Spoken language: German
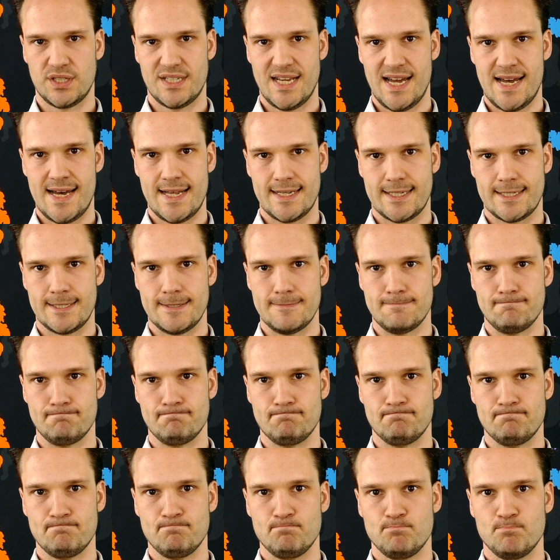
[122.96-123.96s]
Daten,
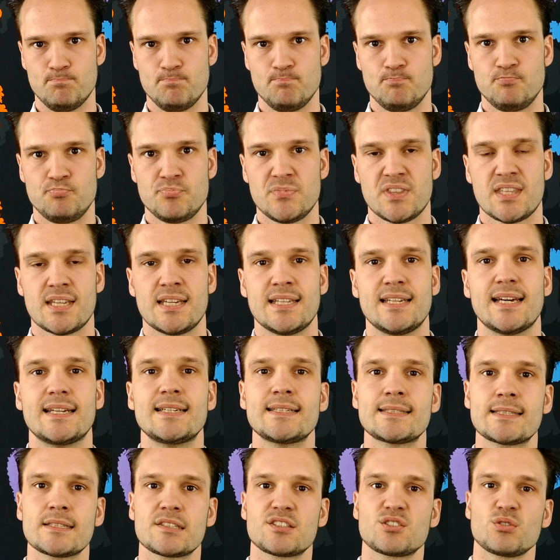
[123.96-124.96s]
dann
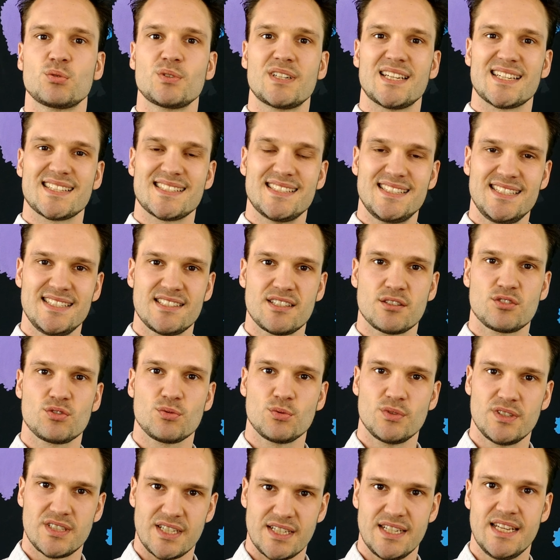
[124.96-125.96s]
ist es so, dass dieses
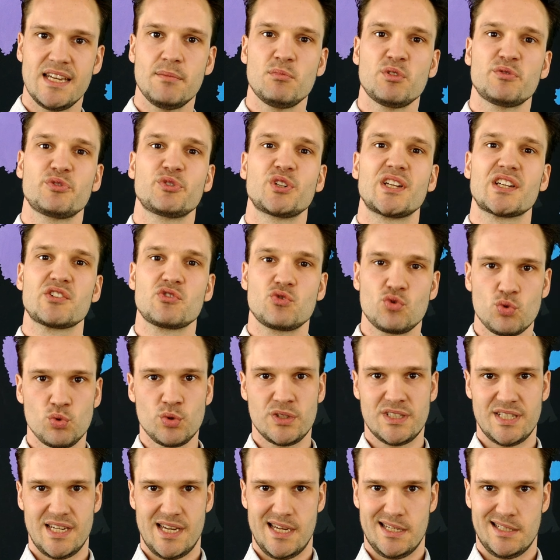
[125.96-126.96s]
Unternehmen, für das du
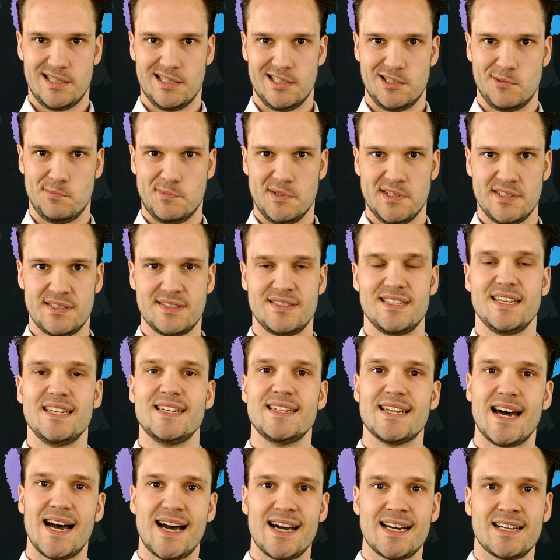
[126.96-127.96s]
tätig bist, den
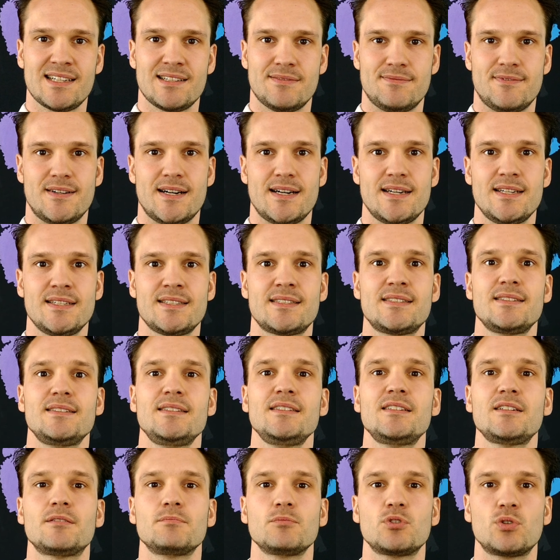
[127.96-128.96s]
Nachweis
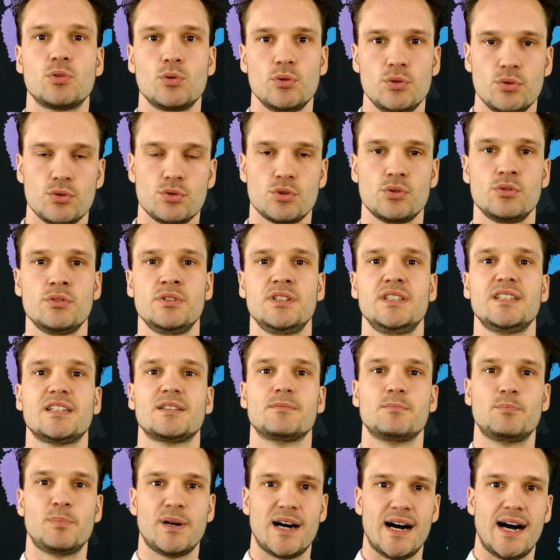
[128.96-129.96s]
ihrem Kunden,
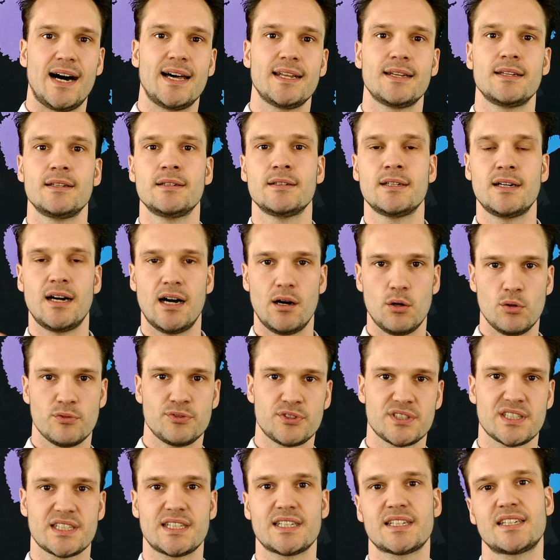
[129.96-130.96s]
ihrem Partner,
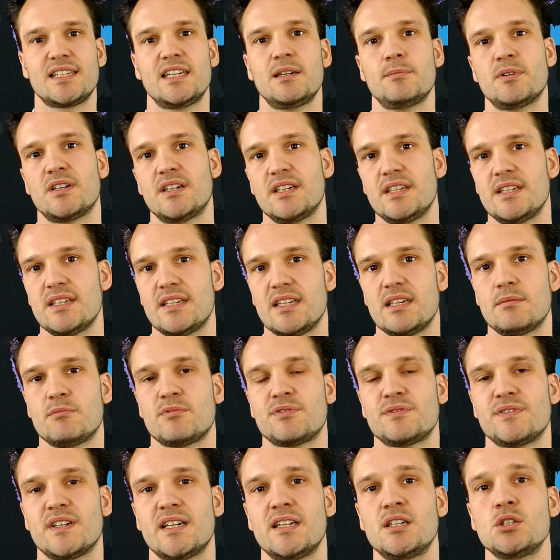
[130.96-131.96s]
Auftraggeber in dem
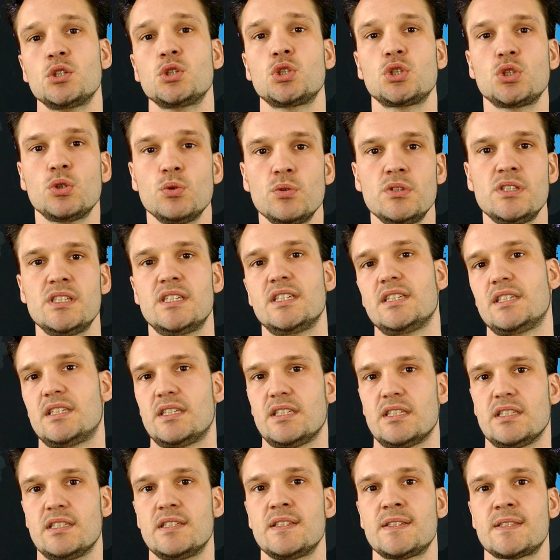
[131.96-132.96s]
Fall,
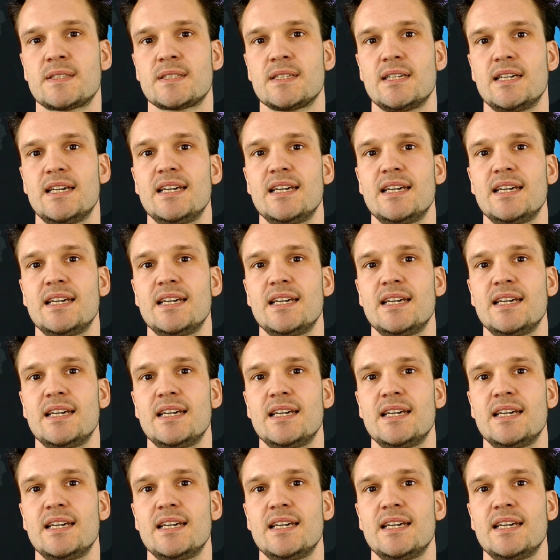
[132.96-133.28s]
schuldig ist,